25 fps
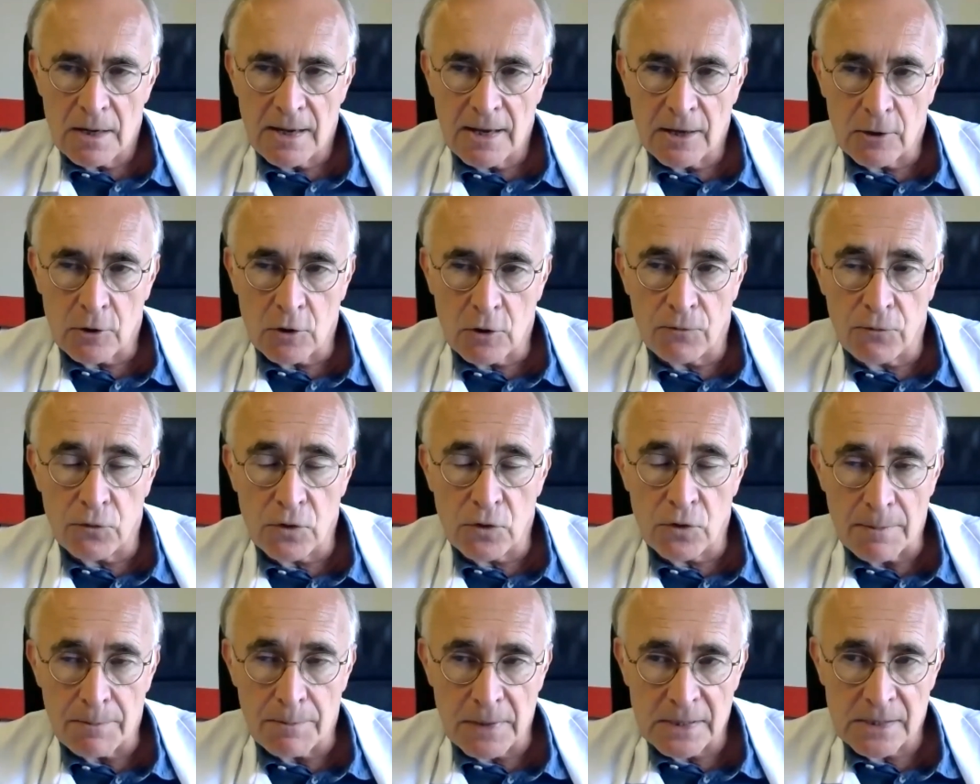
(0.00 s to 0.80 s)
et que vous
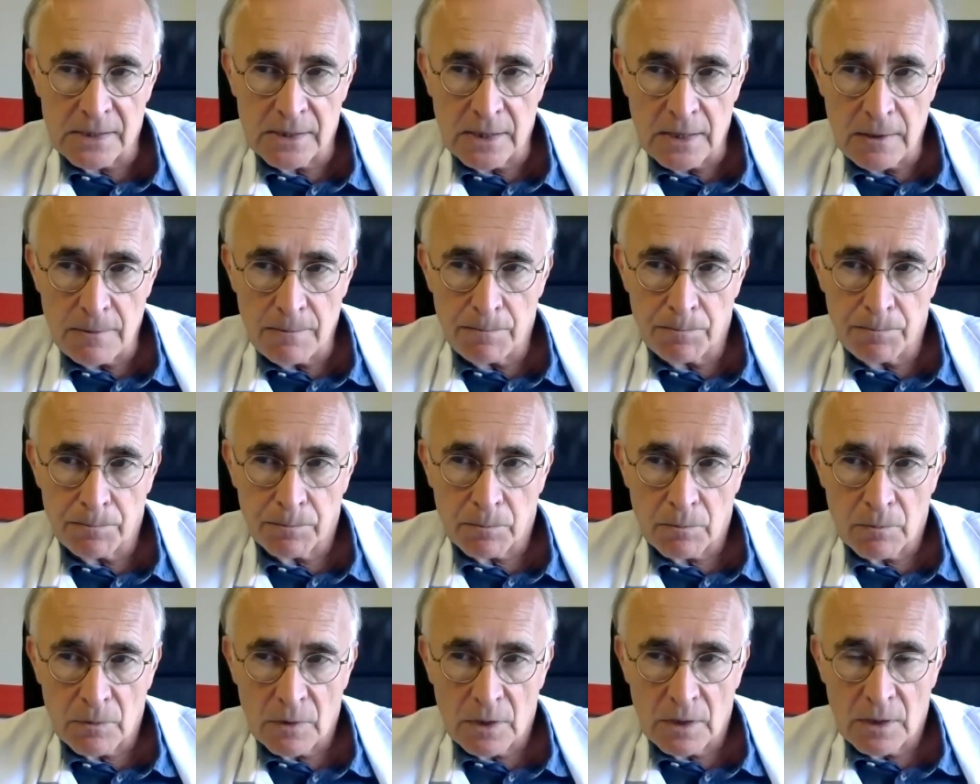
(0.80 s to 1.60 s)
la baissez,
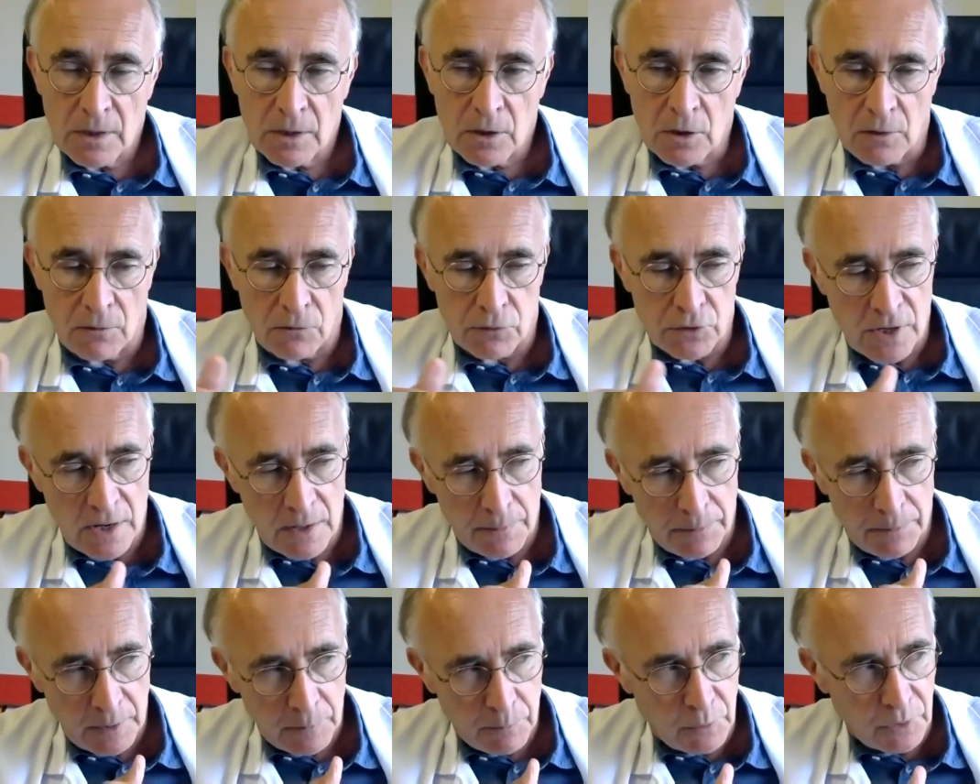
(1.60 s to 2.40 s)
quand vous en avez pris